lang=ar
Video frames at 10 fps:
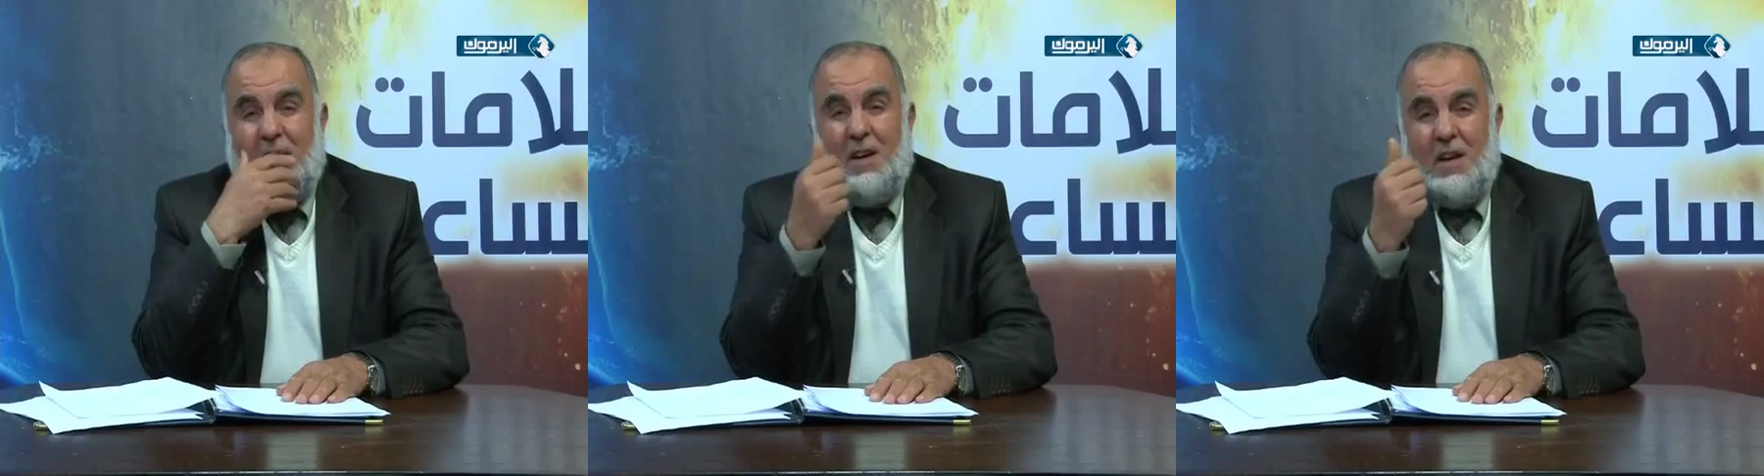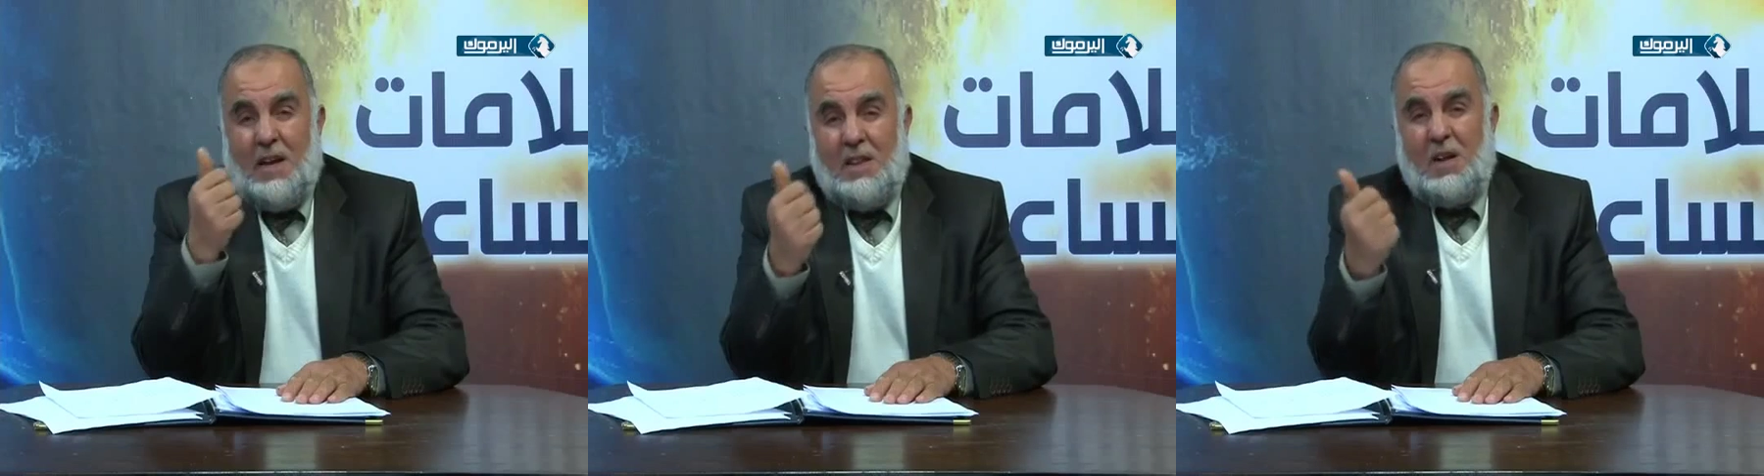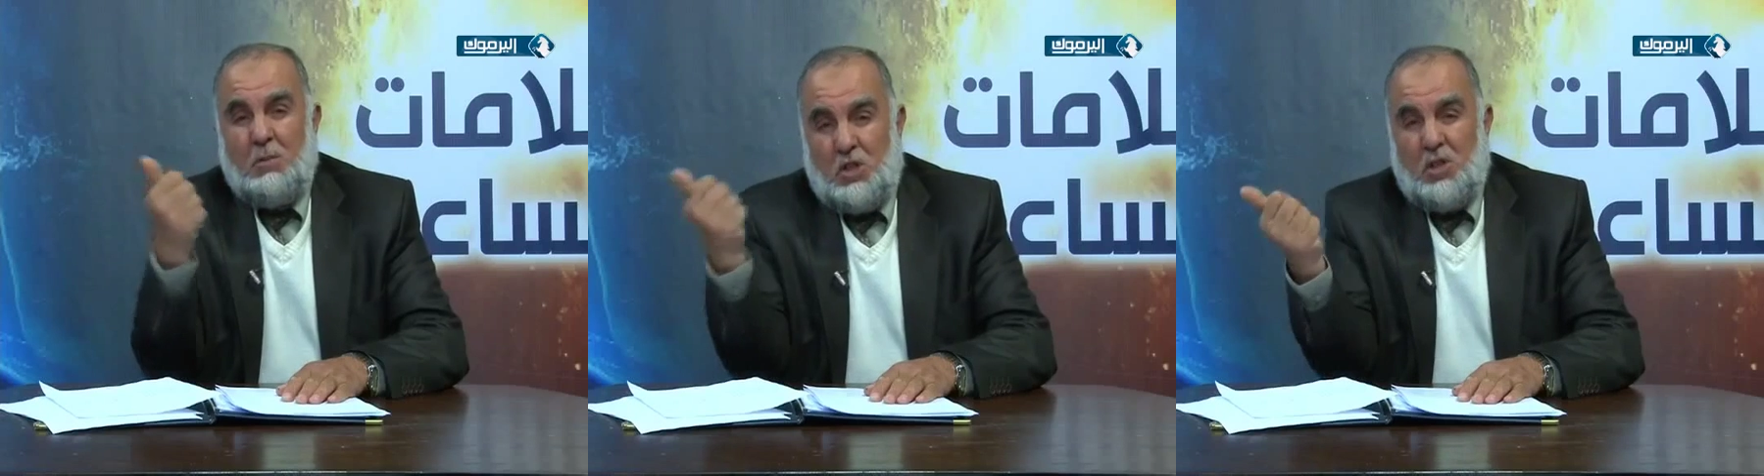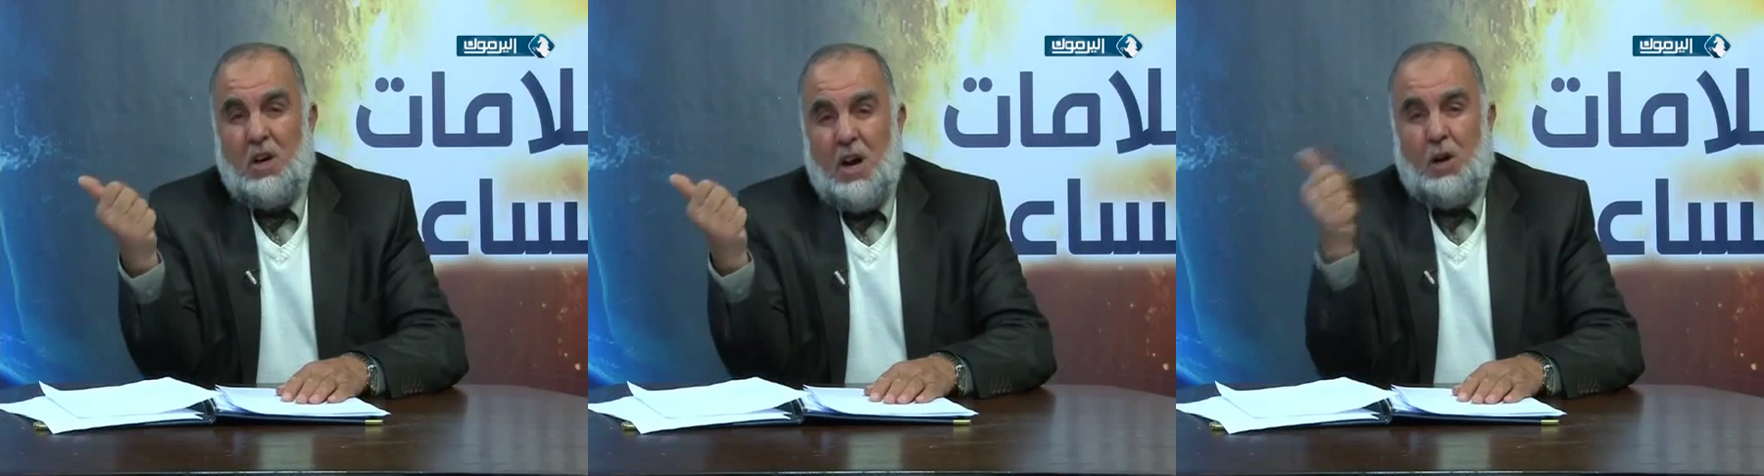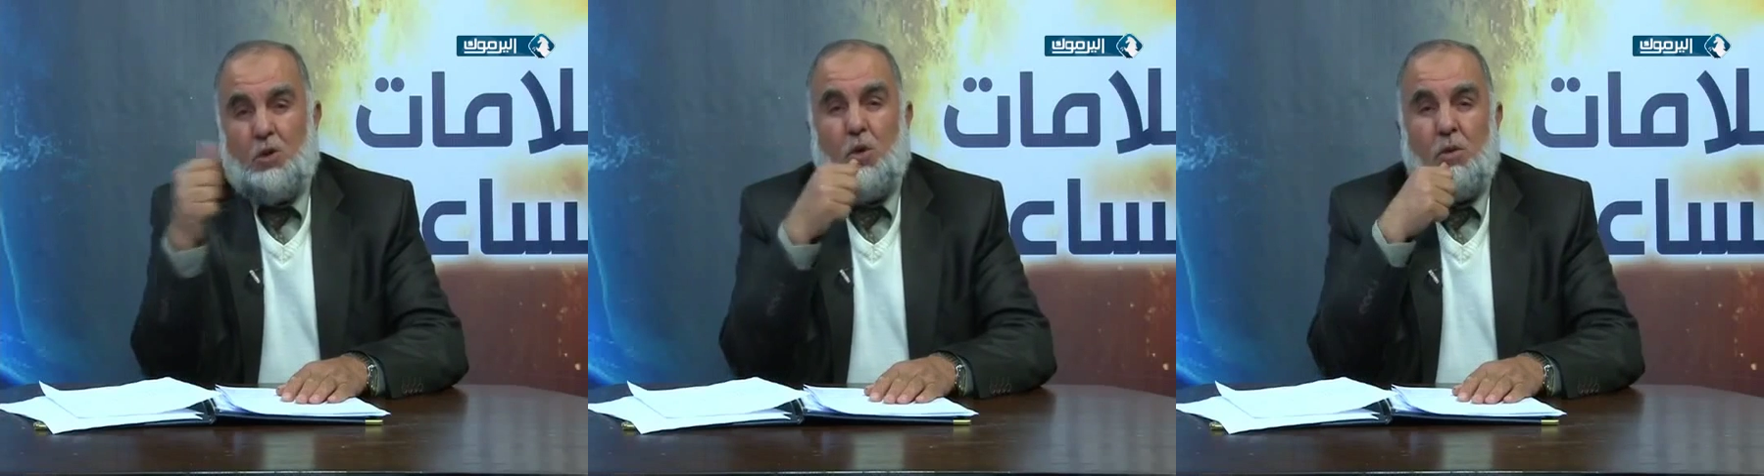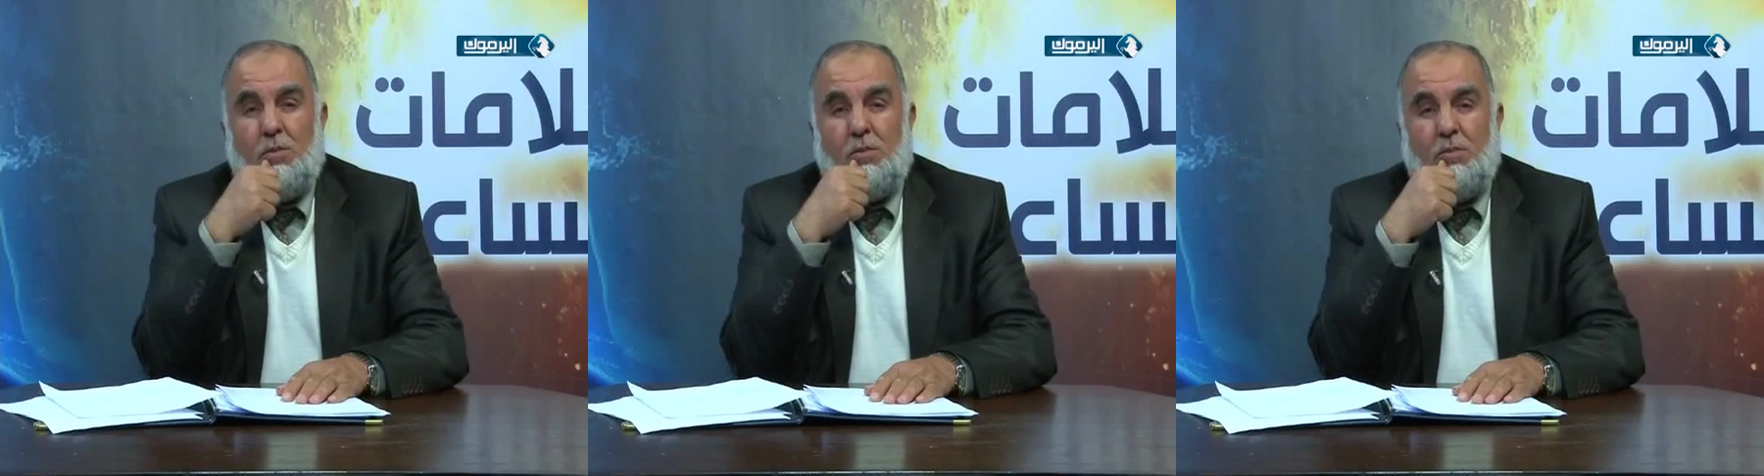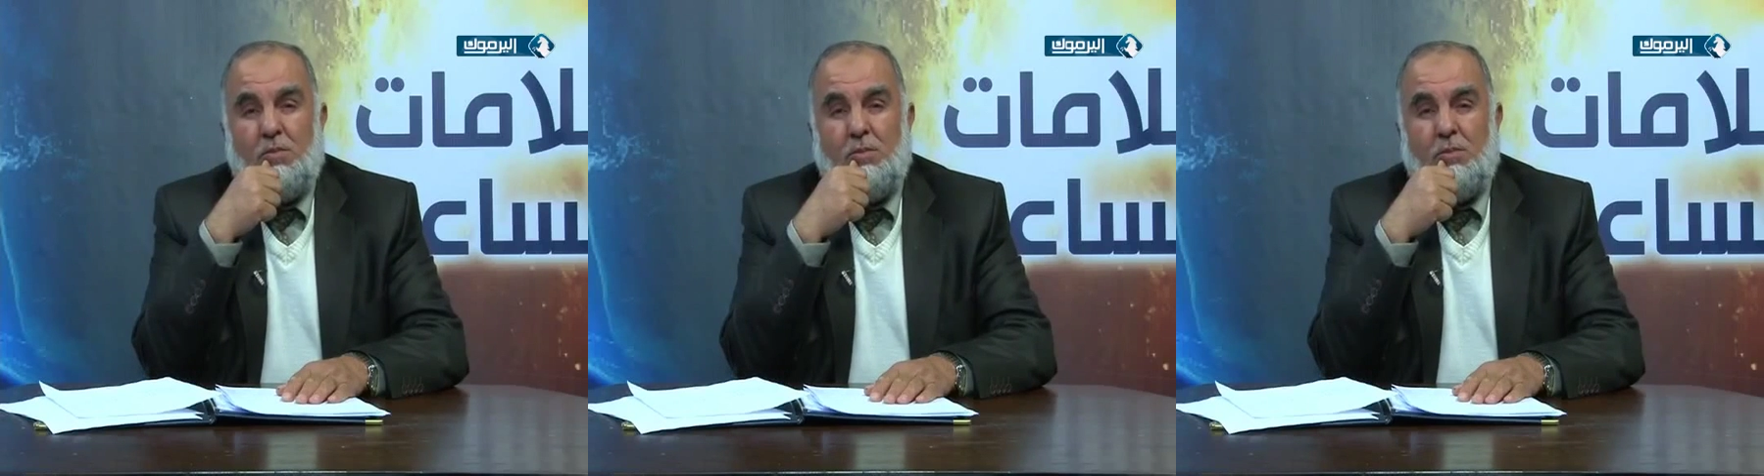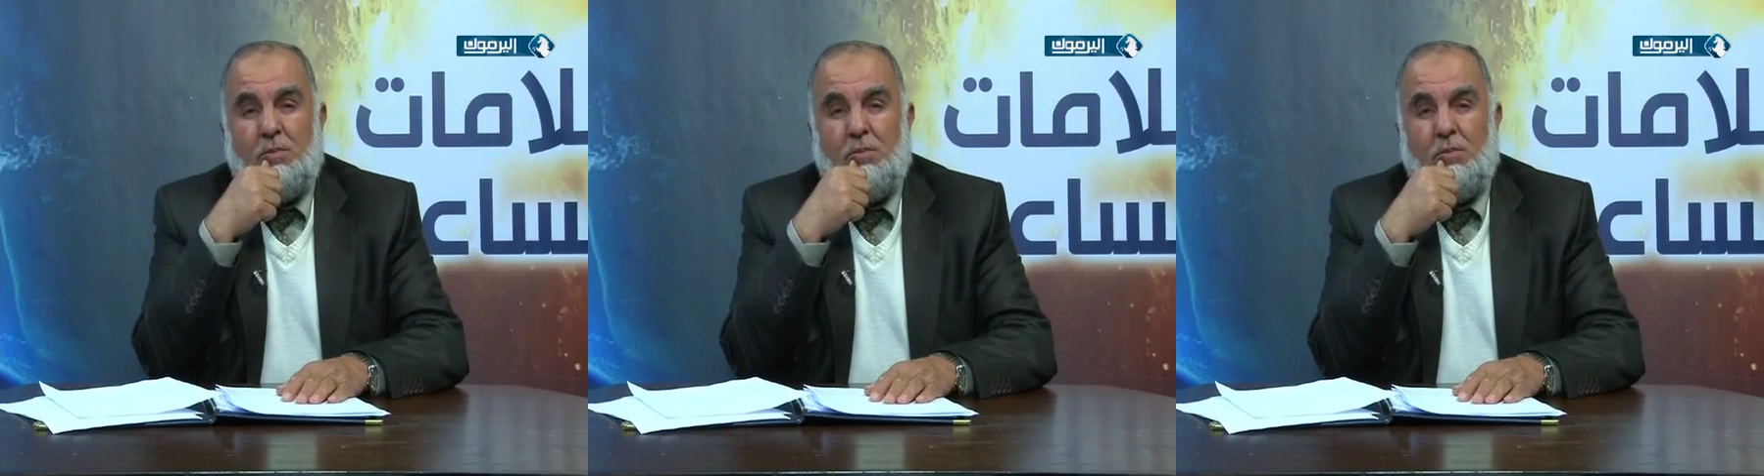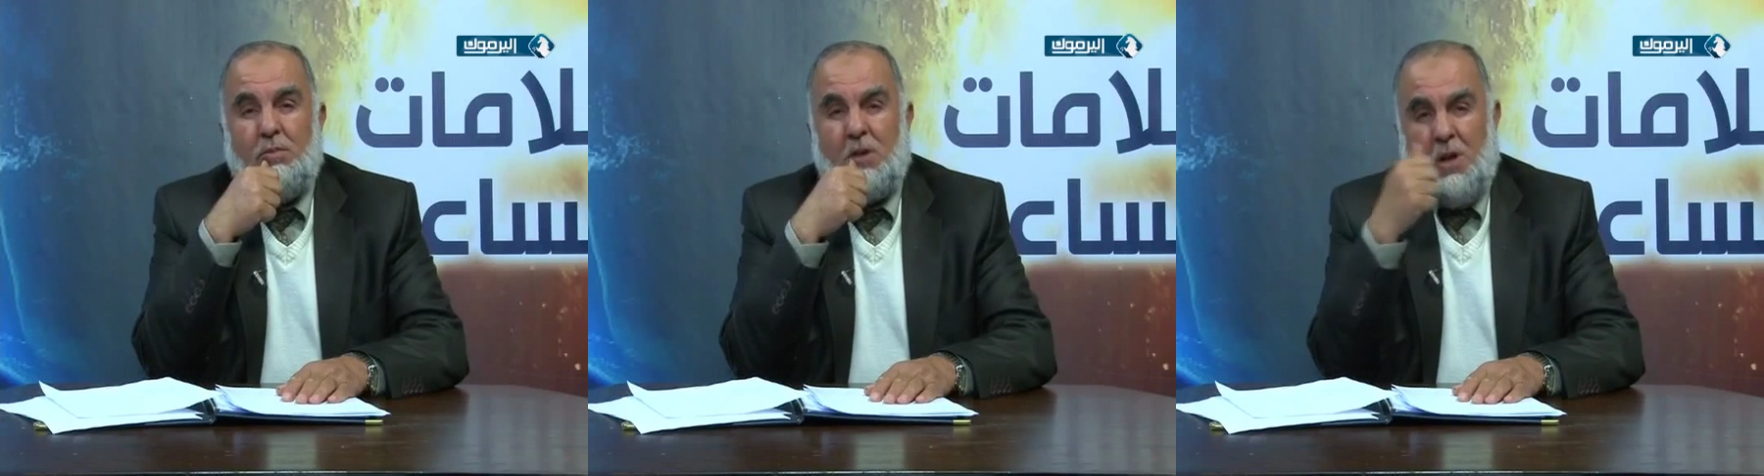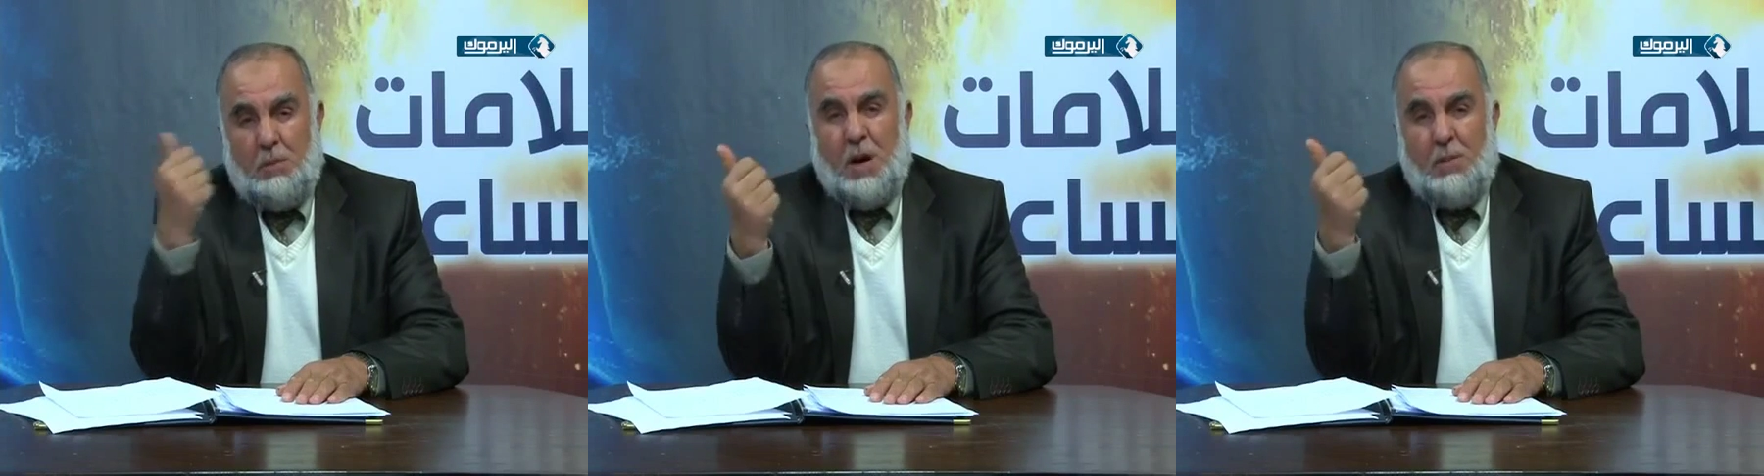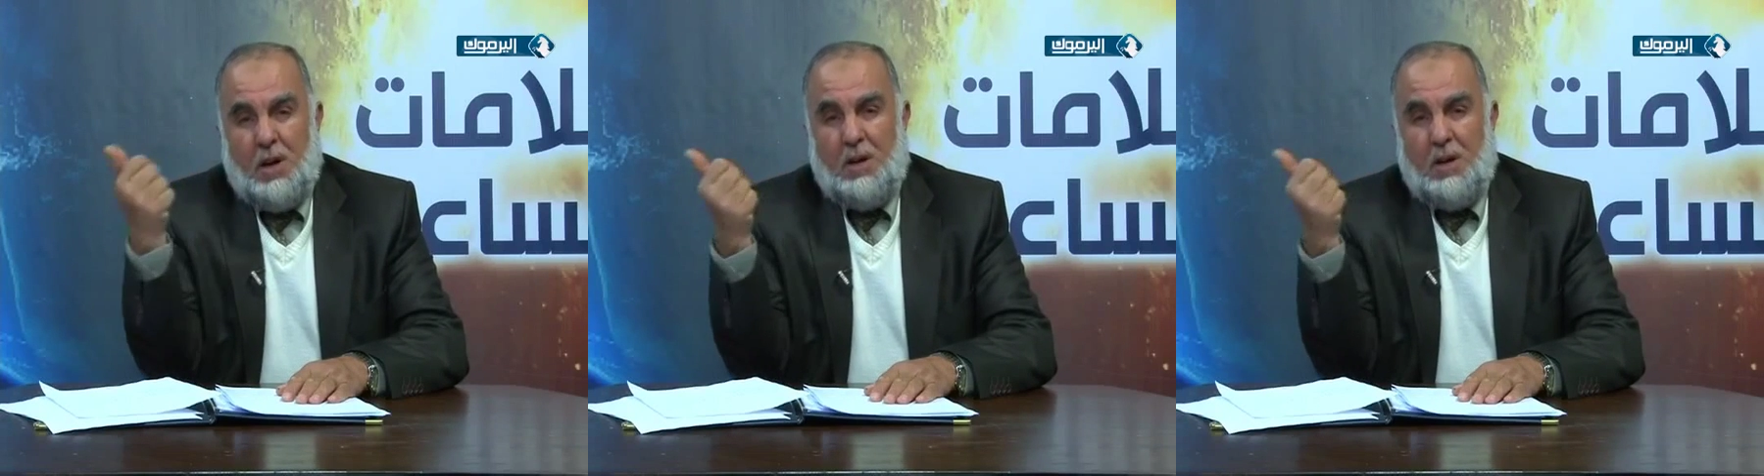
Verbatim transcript: اللي قدم استقالته البابا